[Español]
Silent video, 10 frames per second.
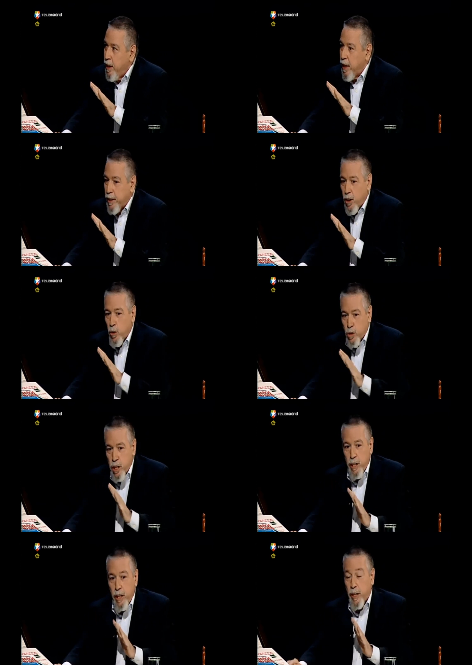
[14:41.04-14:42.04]
Y le dijo,
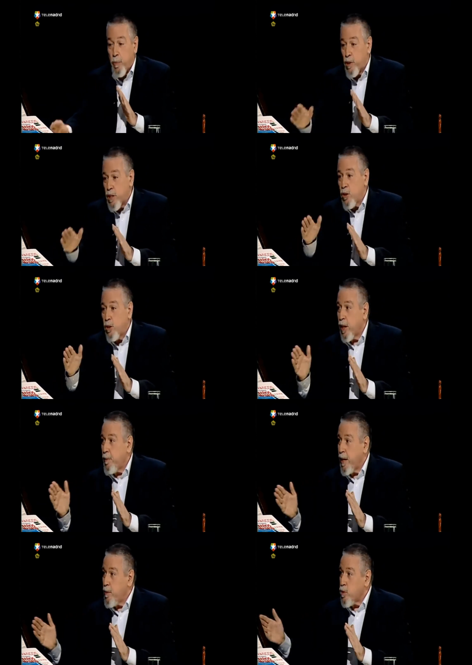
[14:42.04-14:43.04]
sí, dice, pues eso lo
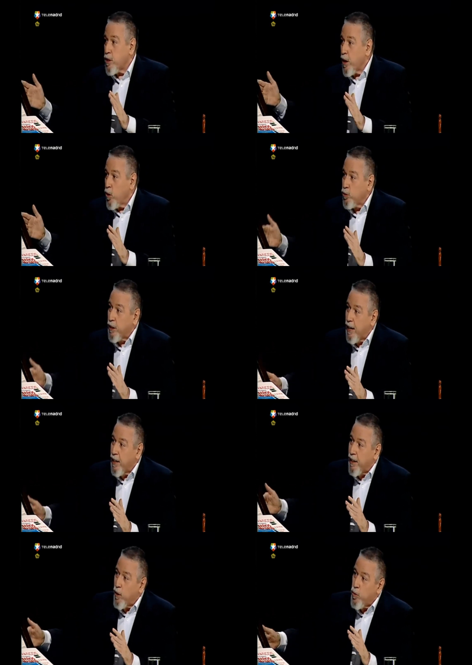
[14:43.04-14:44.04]
terminamos de
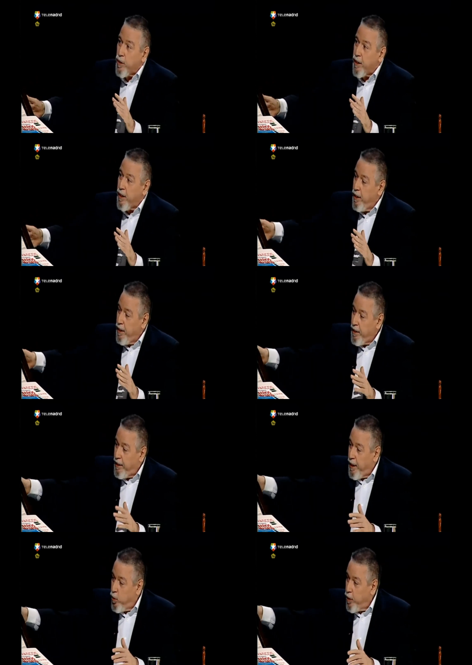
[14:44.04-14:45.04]
encontrar y traducir
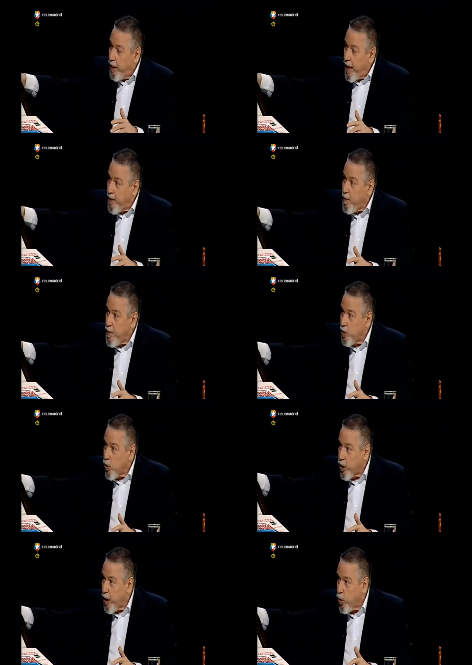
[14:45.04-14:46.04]
de un
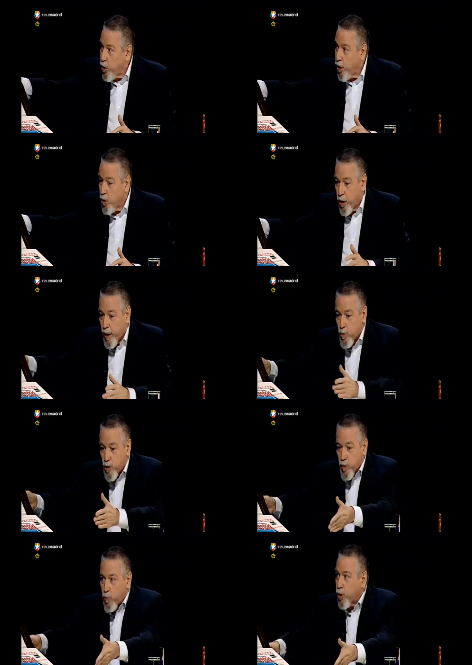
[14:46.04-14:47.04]
yacimiento arqueológico que
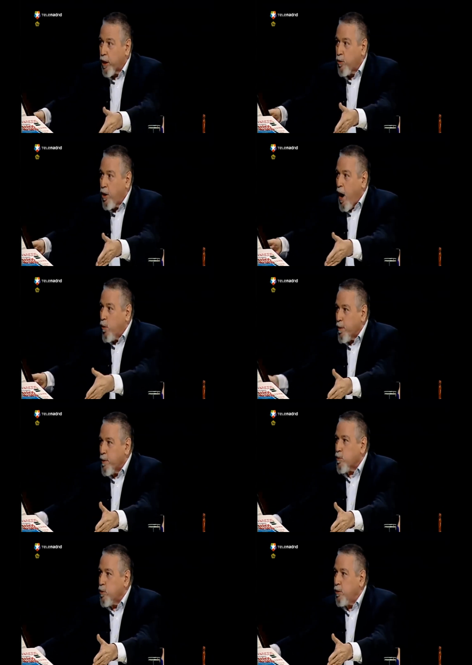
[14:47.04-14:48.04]
hemos explotado ahora
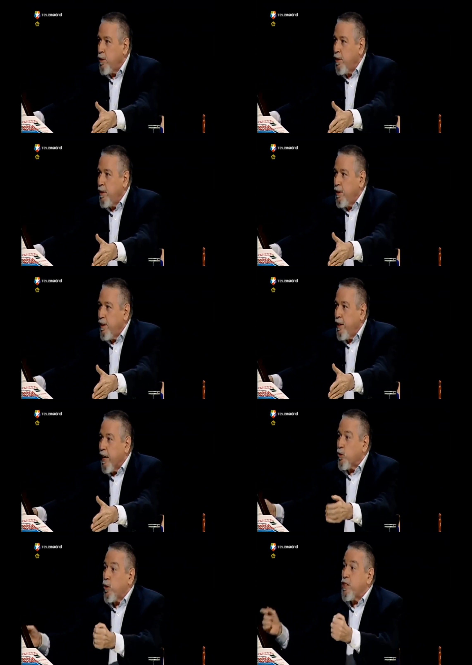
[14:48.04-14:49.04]
mismo.
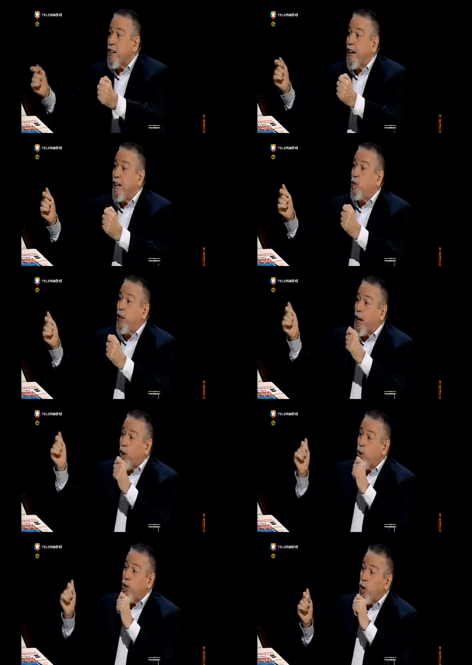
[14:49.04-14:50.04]
Y entonces aquel
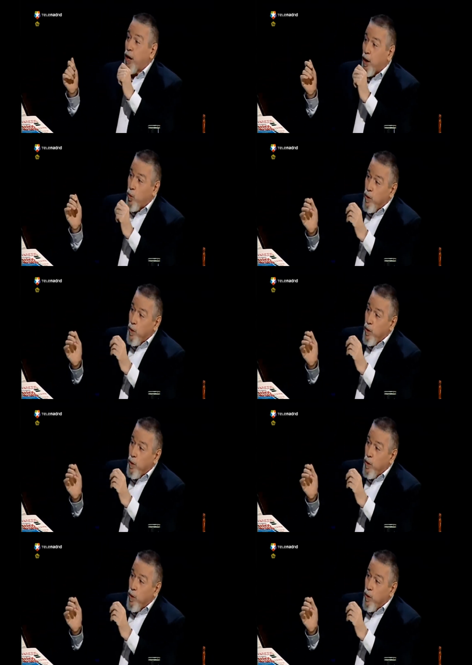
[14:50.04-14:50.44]
reconoció que